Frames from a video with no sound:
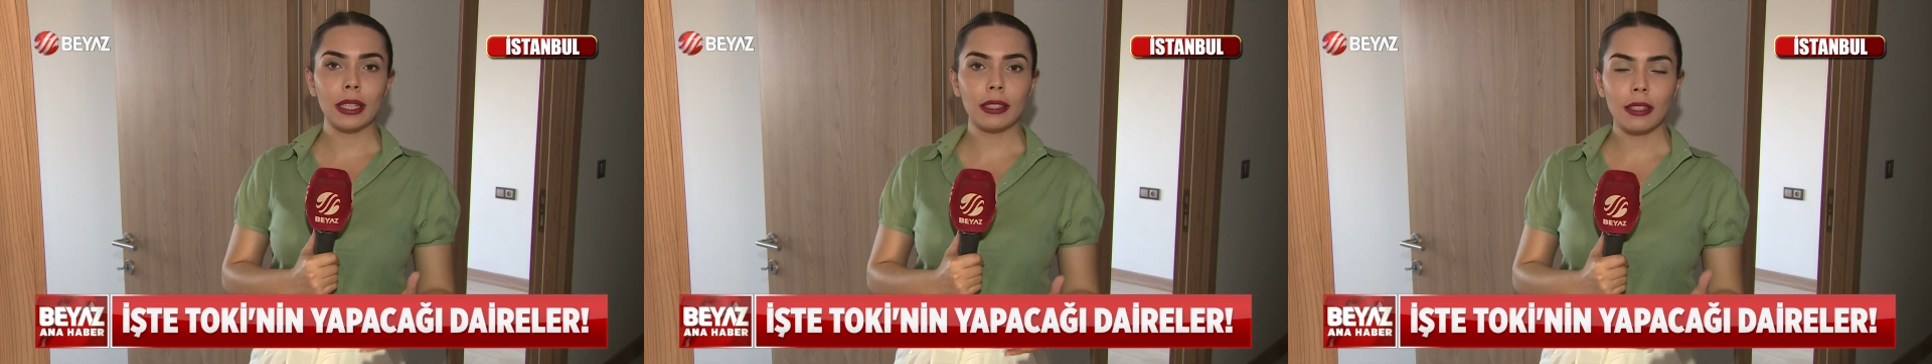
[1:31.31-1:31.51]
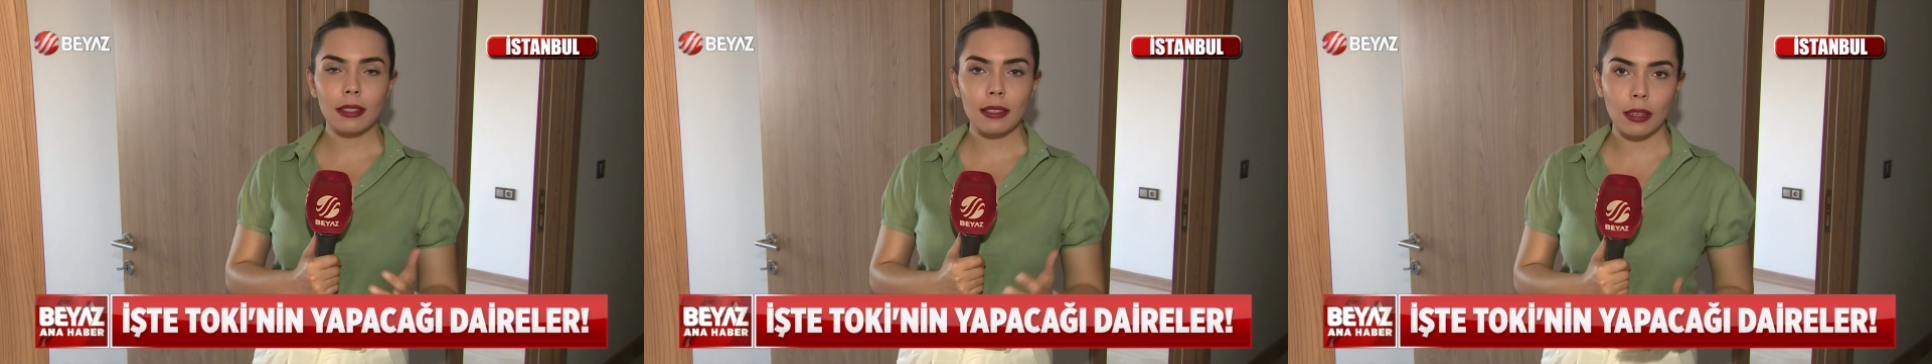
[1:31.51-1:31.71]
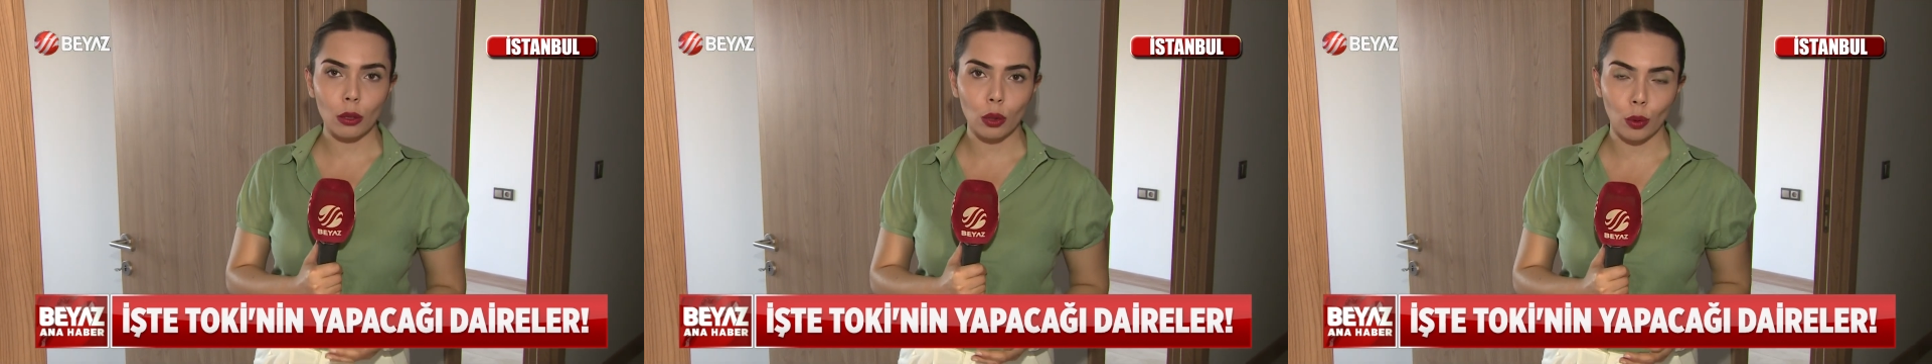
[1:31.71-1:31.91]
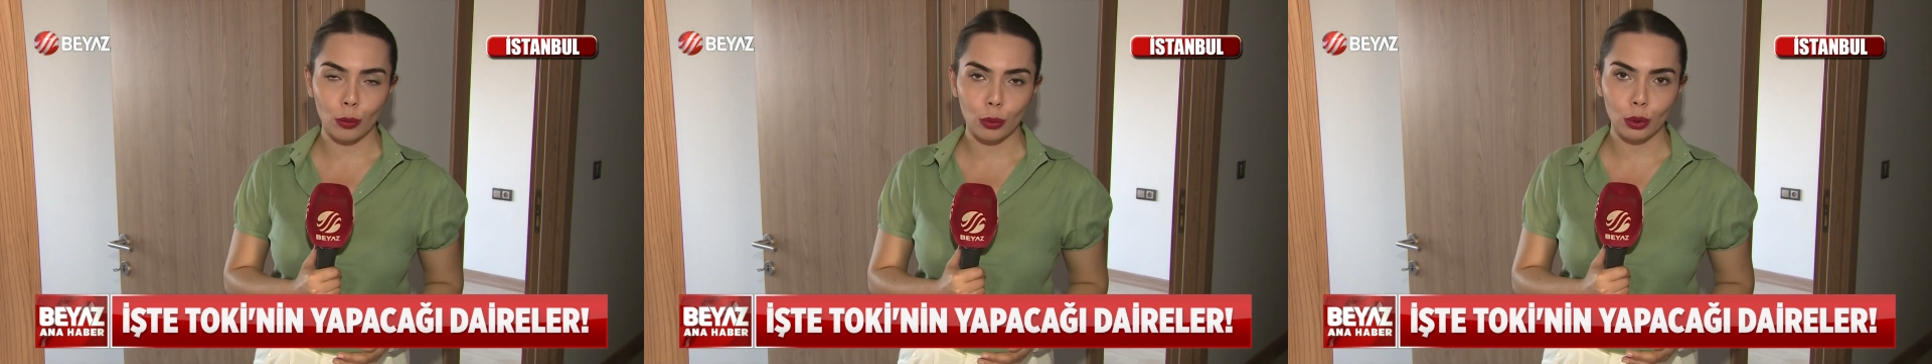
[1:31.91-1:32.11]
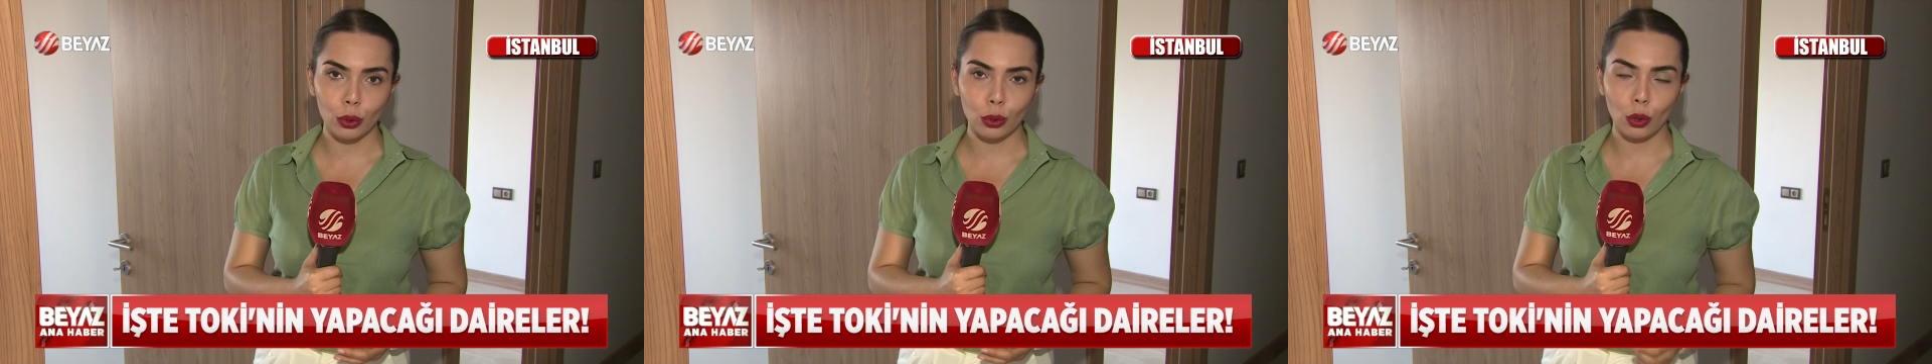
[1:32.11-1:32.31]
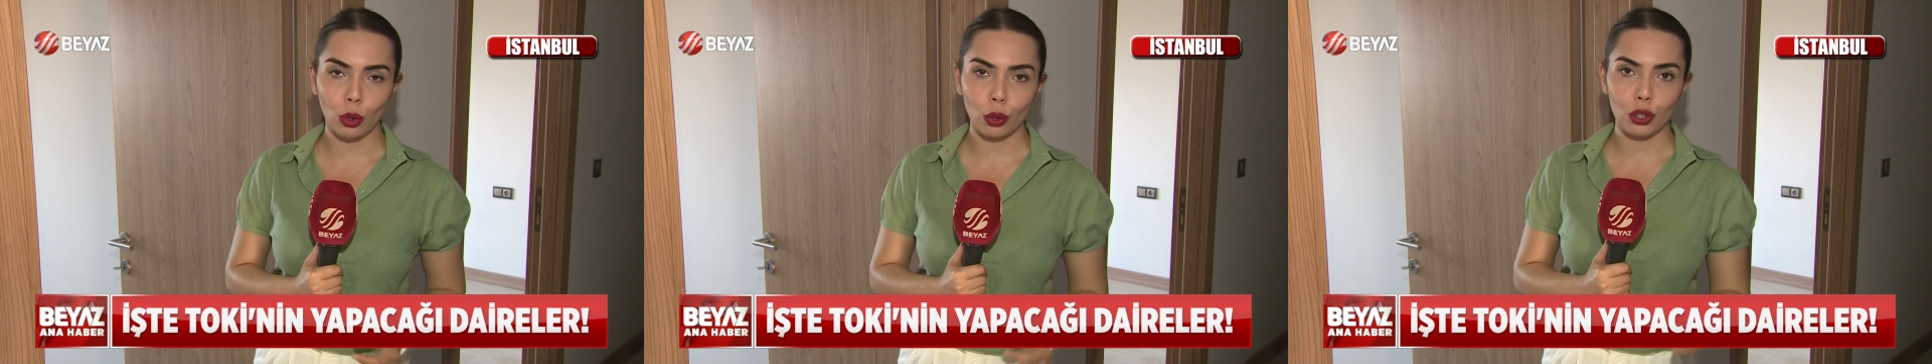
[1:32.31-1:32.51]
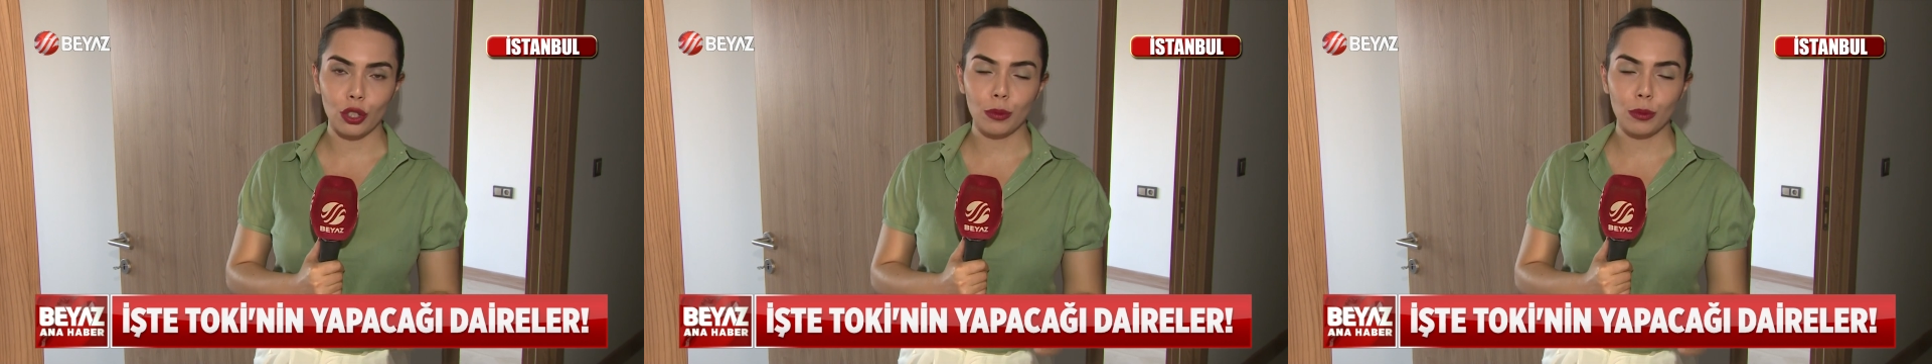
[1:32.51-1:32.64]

bir de salon bulunuyor.